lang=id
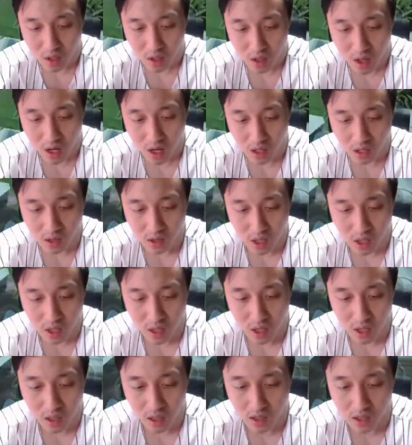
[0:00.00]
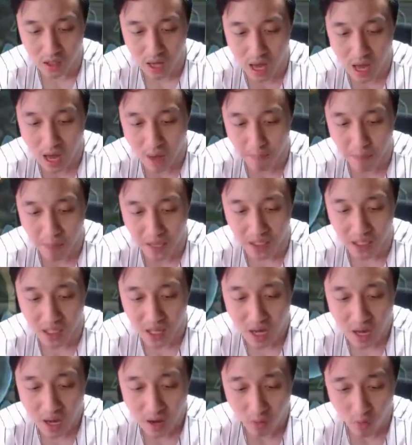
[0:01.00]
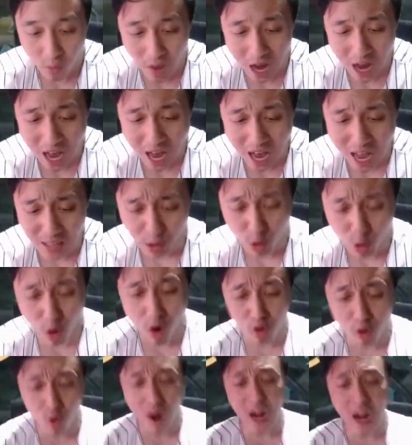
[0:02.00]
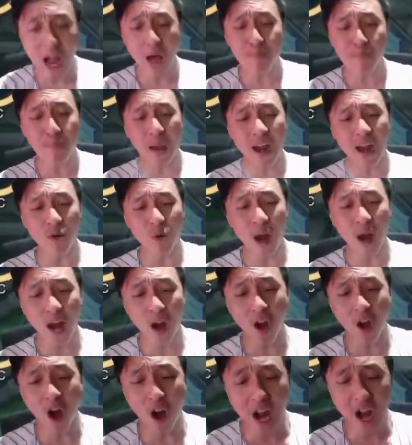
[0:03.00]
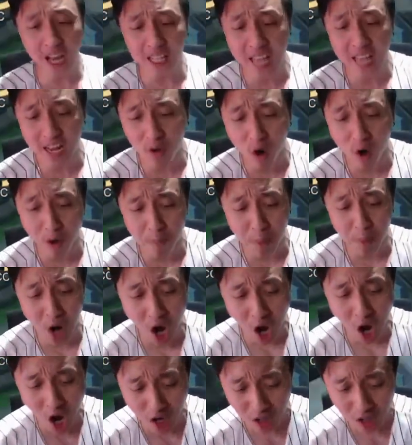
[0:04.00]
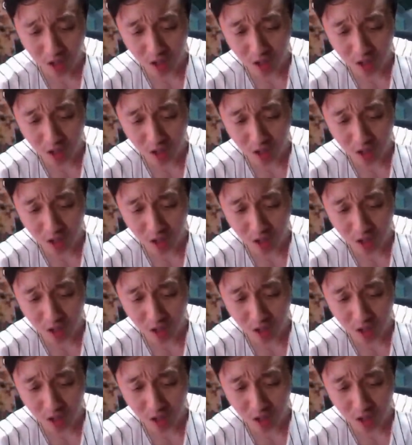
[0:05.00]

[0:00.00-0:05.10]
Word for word: Astaga guys, apa ini? satu gua ngapain WOE dia goblok